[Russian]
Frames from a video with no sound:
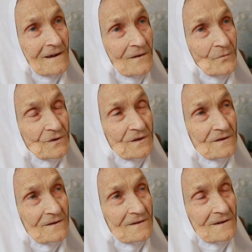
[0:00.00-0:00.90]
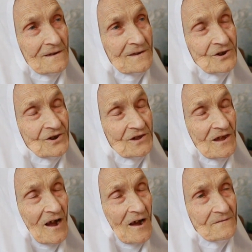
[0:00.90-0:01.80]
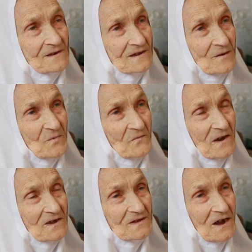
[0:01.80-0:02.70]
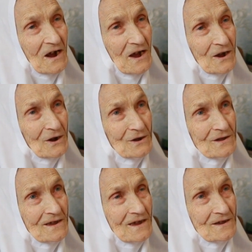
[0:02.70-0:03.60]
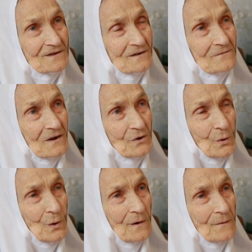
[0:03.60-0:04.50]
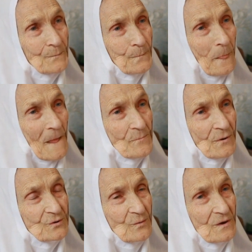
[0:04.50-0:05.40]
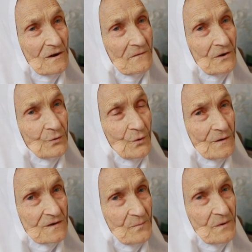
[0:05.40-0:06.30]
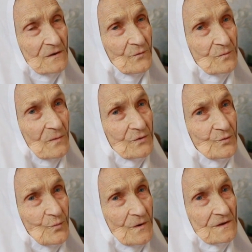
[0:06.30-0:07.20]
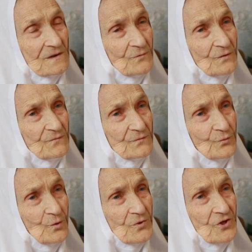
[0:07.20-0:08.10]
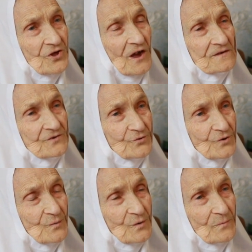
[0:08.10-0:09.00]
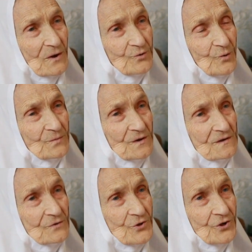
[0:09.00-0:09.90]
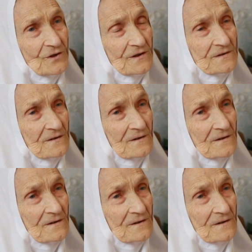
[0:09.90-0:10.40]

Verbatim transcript: Вот тишина всегда бывает такая, когда я это говорю. А потом я говорю, ну а теперь вот подумайте, вот вдруг бы сейчас что-нибудь подобное случилось.